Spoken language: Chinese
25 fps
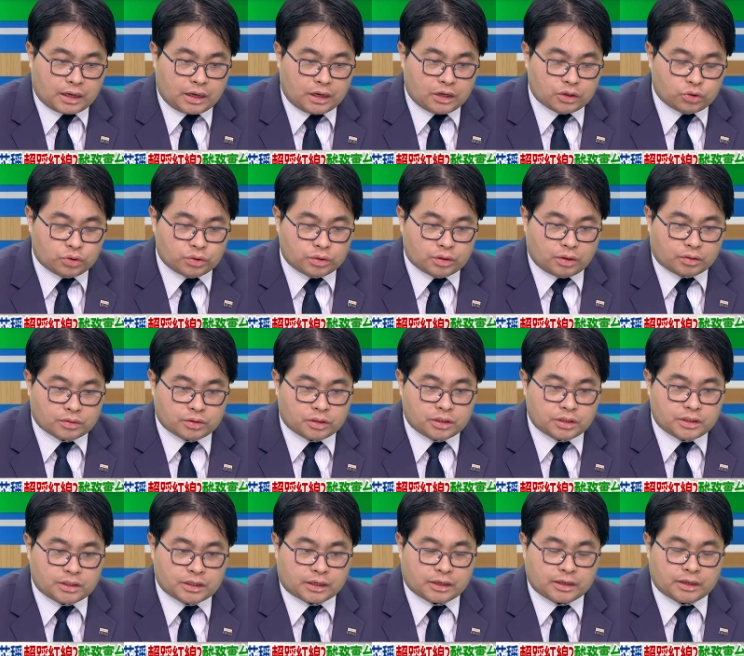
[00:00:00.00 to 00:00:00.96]
刚才徐小
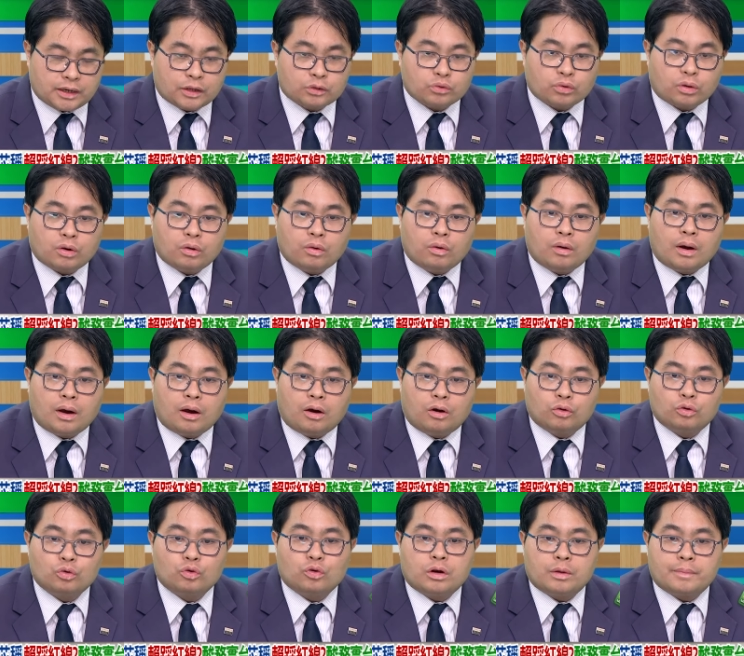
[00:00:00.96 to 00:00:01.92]
新讲的那段话哈，
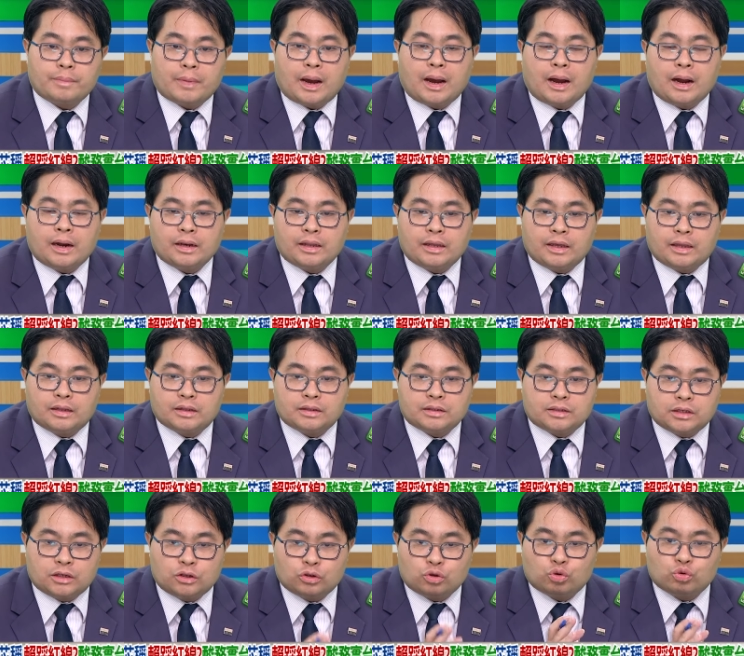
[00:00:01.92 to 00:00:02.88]
如果你把他脸
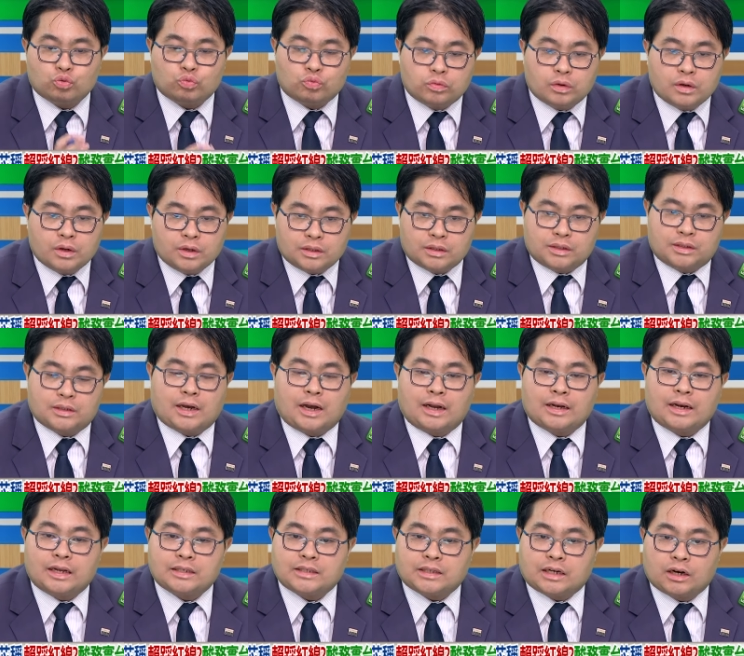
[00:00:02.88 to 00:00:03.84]
遮住，只
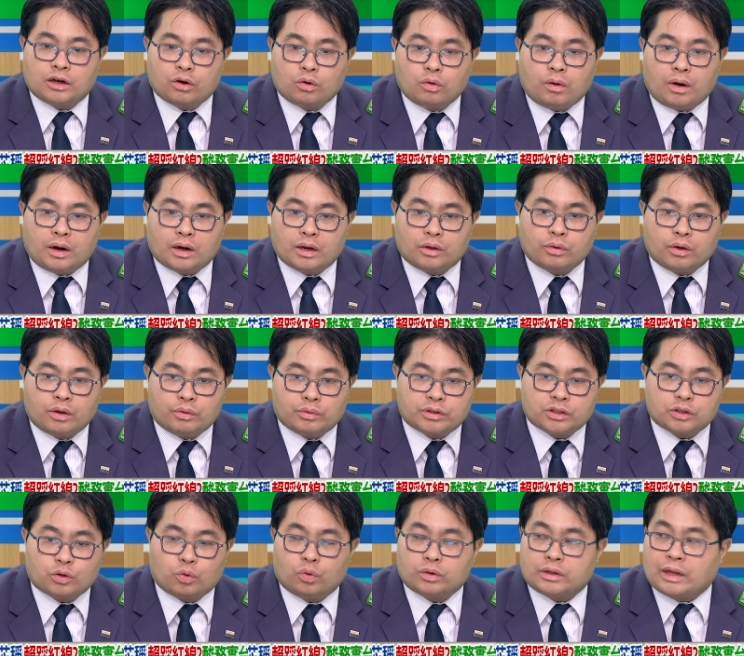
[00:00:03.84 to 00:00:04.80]
看他讲的话，你会以为
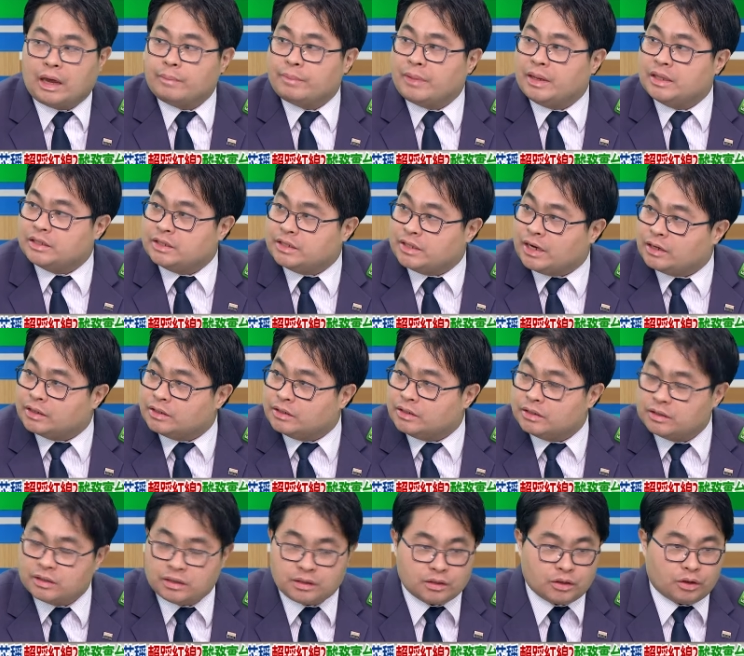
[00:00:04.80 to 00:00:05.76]
是国台办讲的，
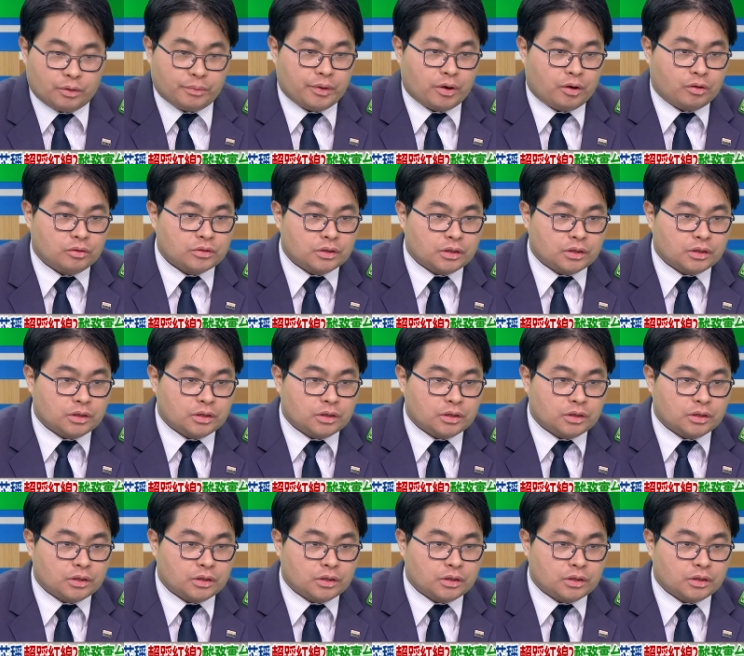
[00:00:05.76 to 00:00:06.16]
有没有？